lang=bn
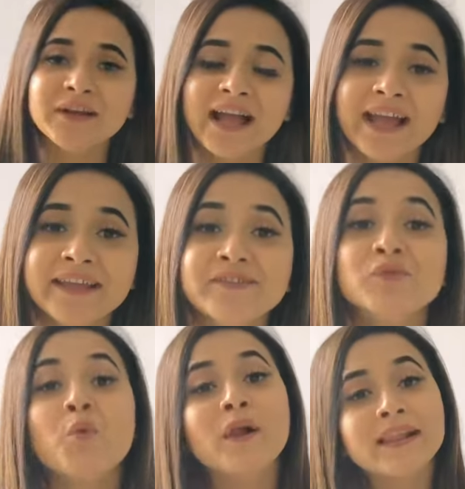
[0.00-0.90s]
গাইস
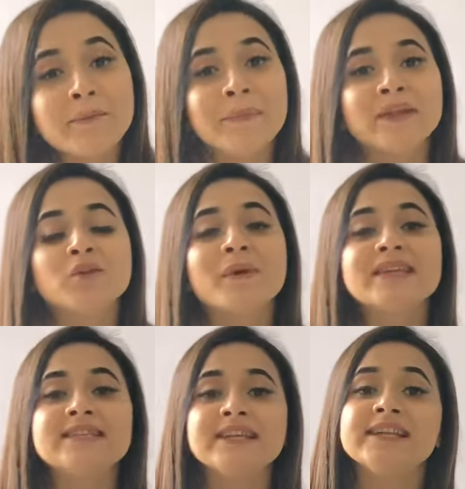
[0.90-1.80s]
ওয়েলকাম ব্যাক টু মাই
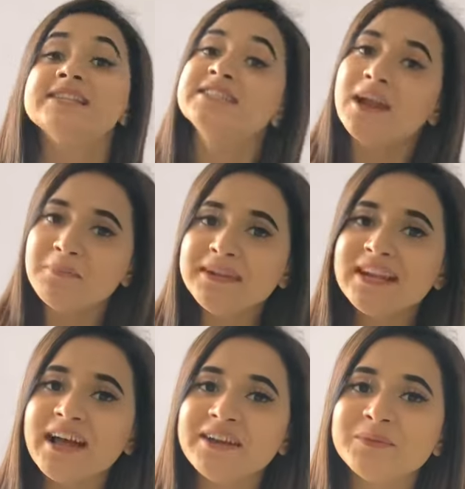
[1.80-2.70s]
চ্যানেল শারমিন
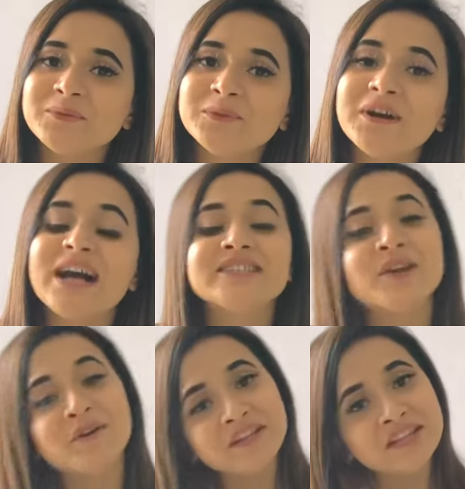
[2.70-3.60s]
নাহারিমু
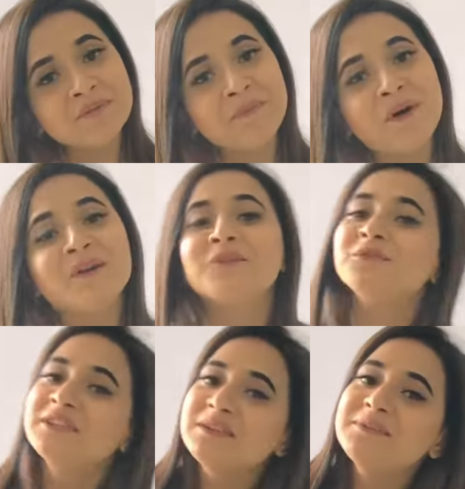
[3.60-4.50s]
আজকে অনেকদিন পর
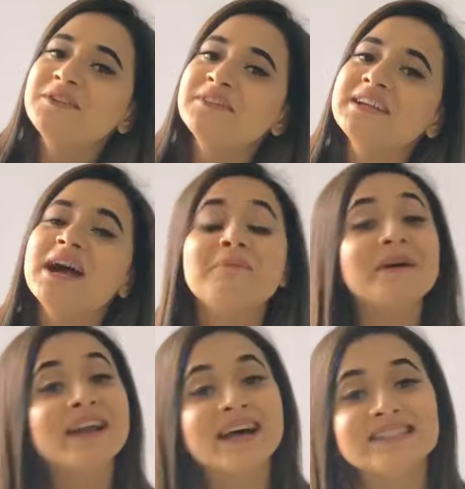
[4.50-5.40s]
নতুন একটি ভিডিও নিয়ে
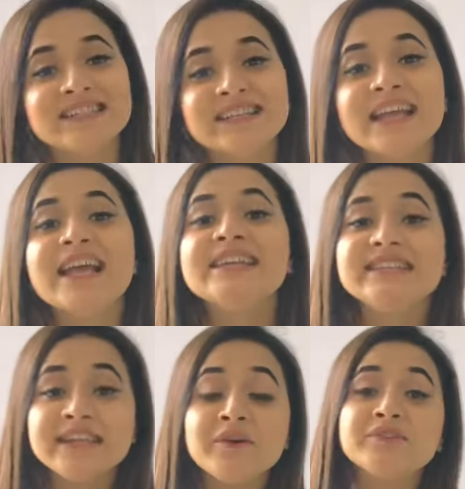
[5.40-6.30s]
আবার হাজির
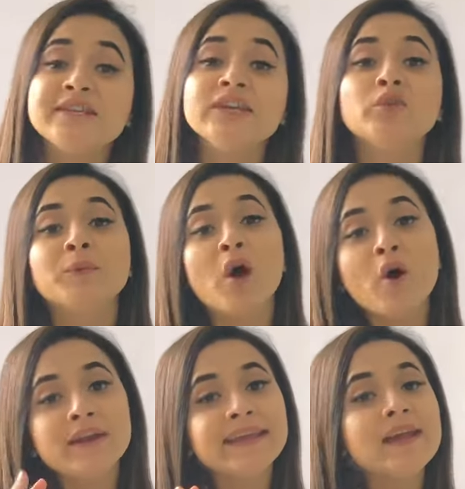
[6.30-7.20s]
সেটা হচ্ছে তোমরা
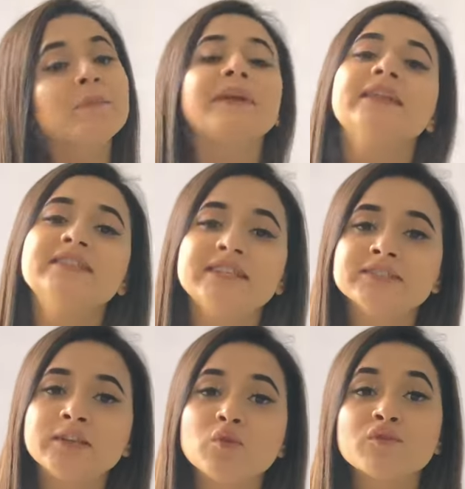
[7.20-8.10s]
অনেকেই আমাকে
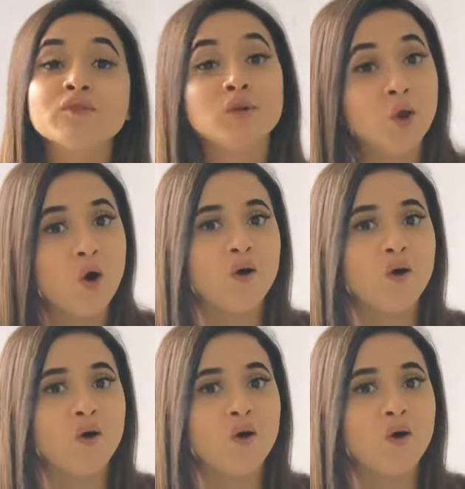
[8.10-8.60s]
জিজ্ঞাসা করছো ল